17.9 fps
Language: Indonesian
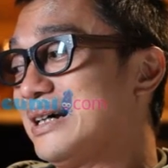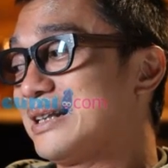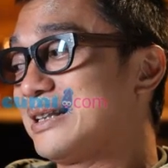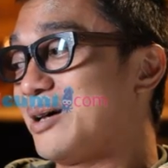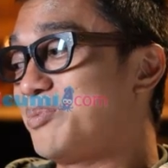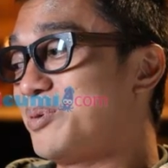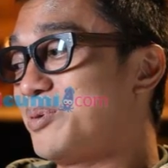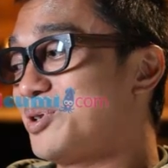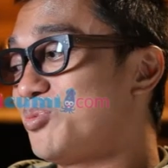
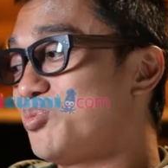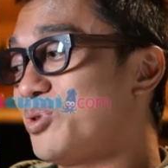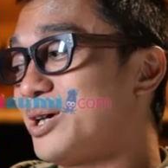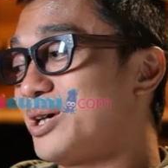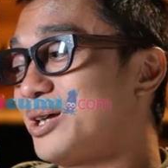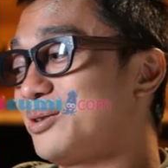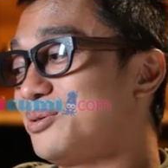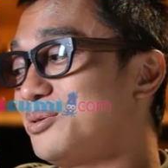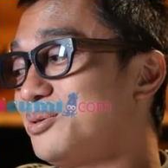Tapi semua
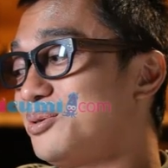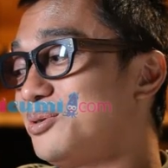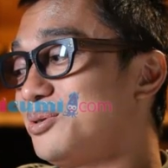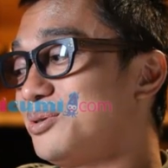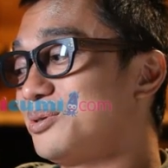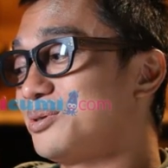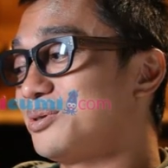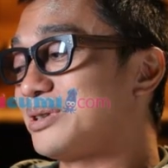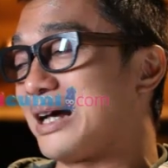itu
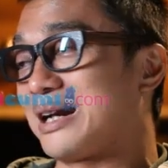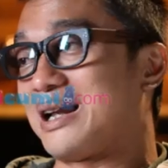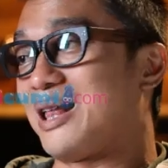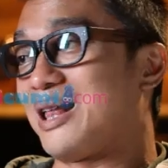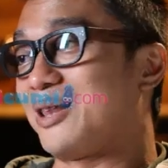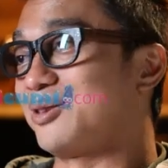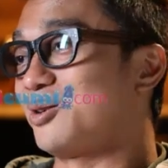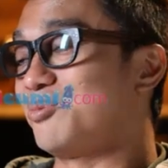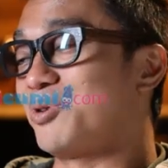karena
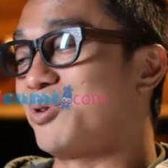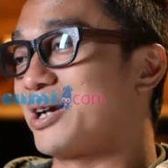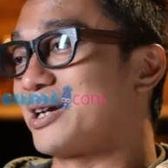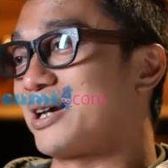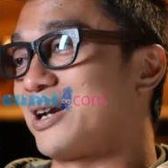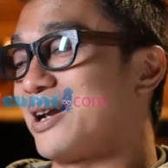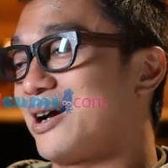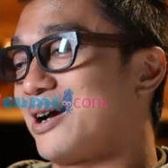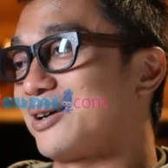Allah bukan
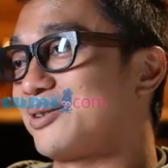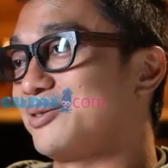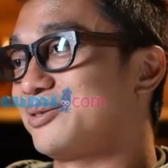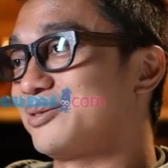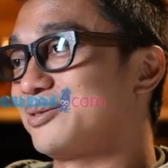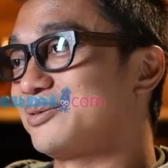karena aku.